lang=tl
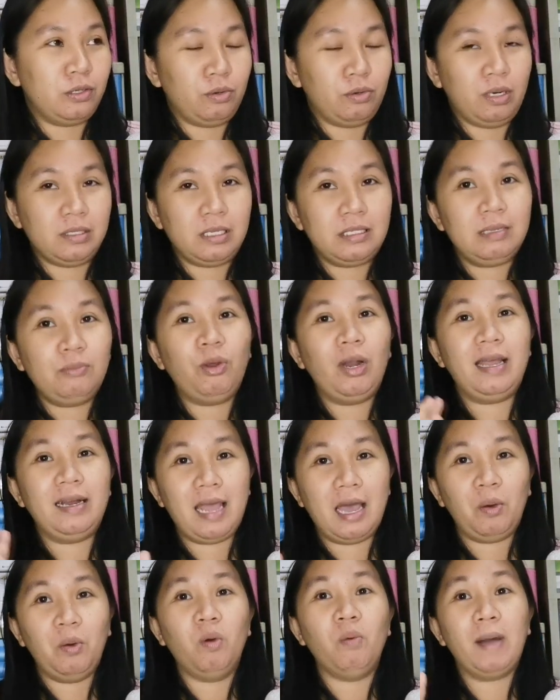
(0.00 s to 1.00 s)
So,
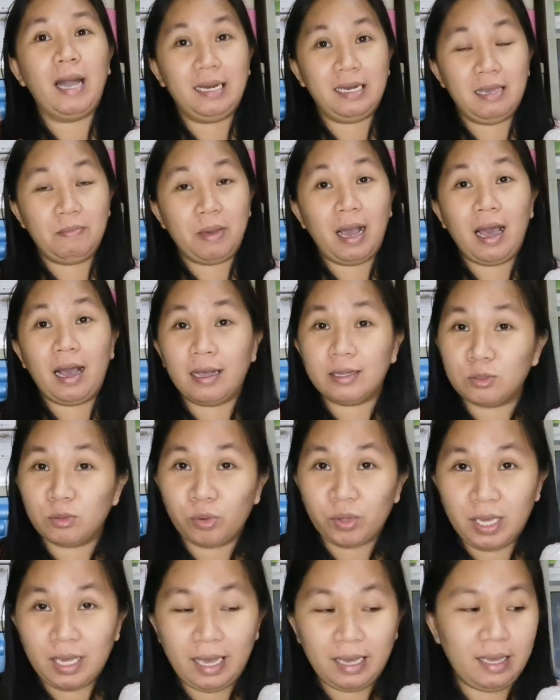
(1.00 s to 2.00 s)
nagsisimula na akong umani mga
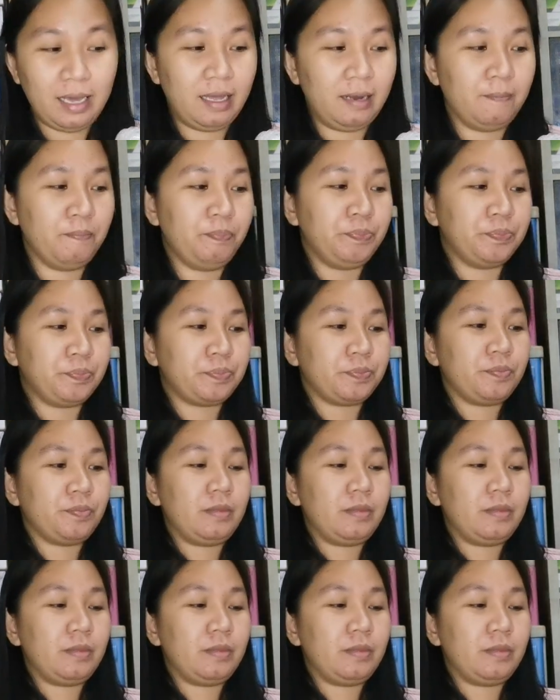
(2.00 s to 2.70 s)
kasuki, ayan.